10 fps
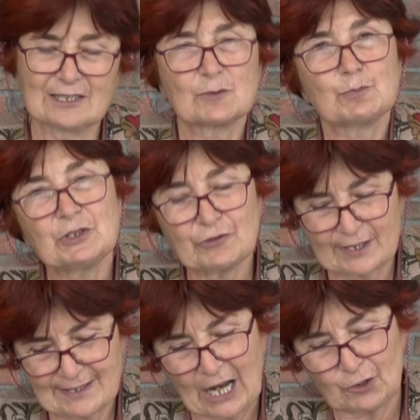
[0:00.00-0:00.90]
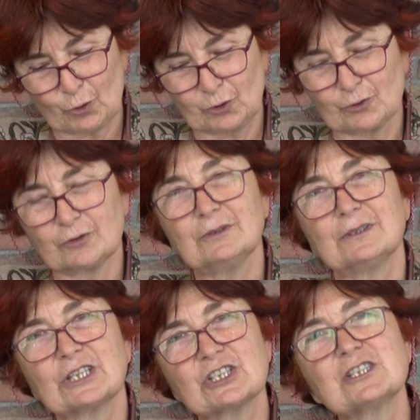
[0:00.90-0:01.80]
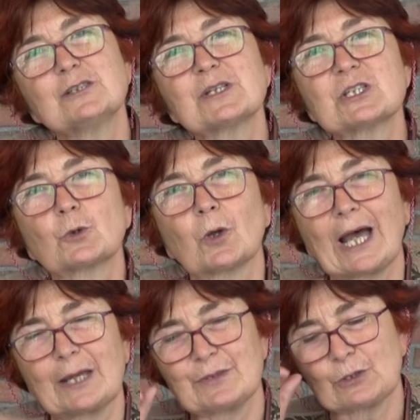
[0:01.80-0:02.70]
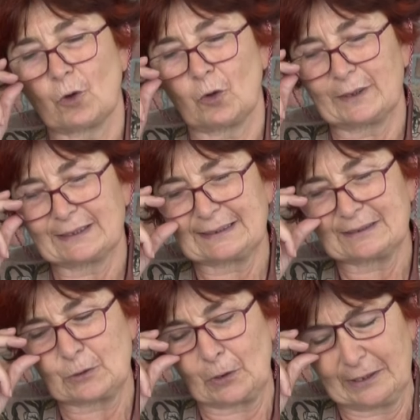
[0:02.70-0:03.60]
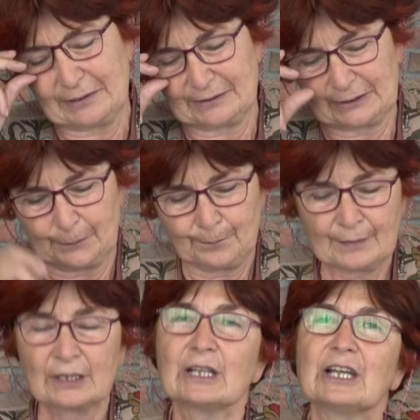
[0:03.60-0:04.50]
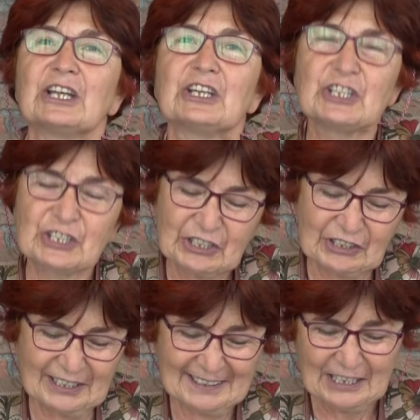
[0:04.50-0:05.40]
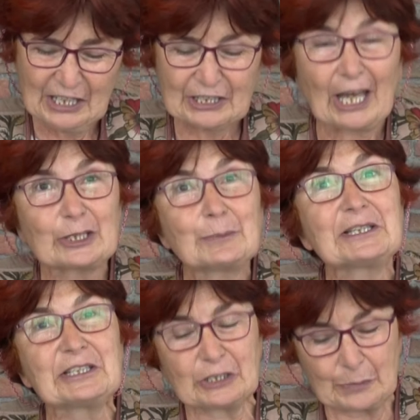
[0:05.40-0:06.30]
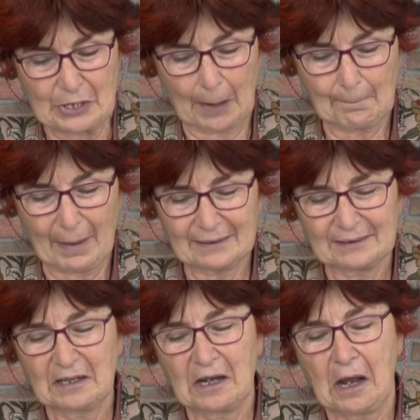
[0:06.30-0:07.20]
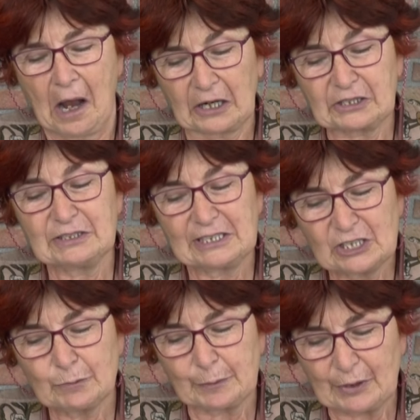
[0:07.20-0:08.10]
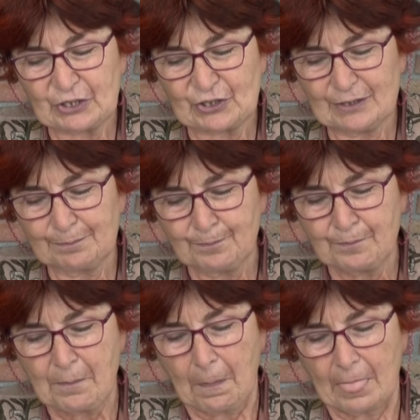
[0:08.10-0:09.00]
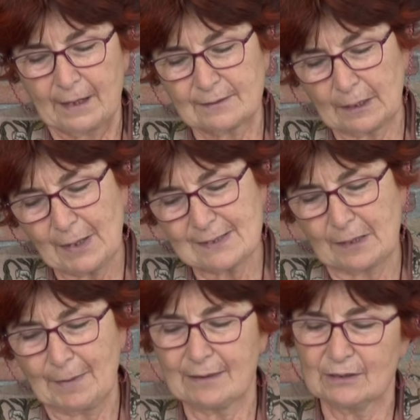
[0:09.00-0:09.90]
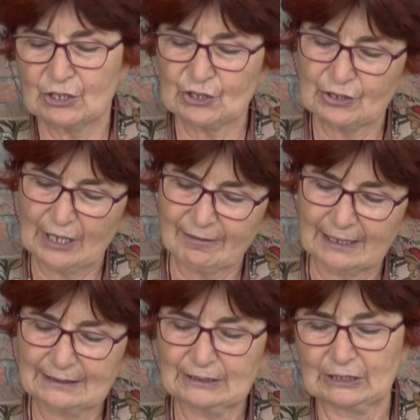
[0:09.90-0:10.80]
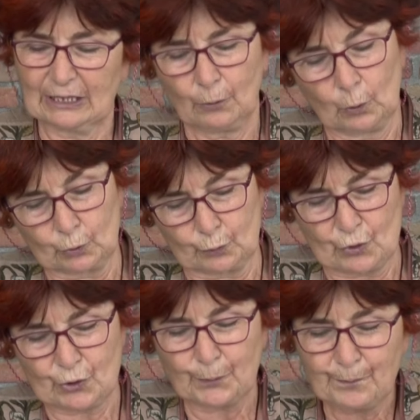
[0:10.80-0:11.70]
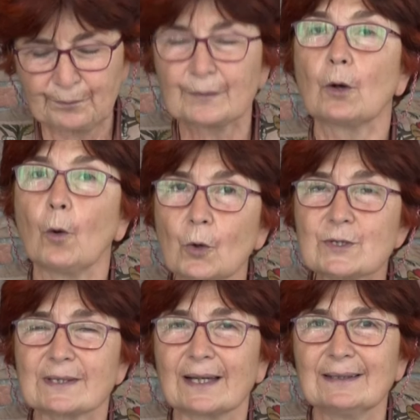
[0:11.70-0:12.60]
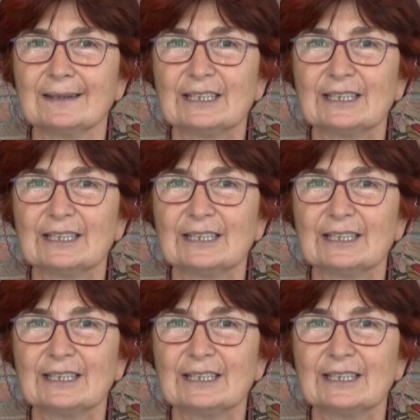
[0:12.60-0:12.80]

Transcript: disiplinli ve sert olduğu, geçinilmesi kolay biri olmadığı söylenirdi. İşini kendi bildiği gibi yapmak, hakkını yedirmemek için zaman zaman hırçın davrandığı da olurmuş. Oysa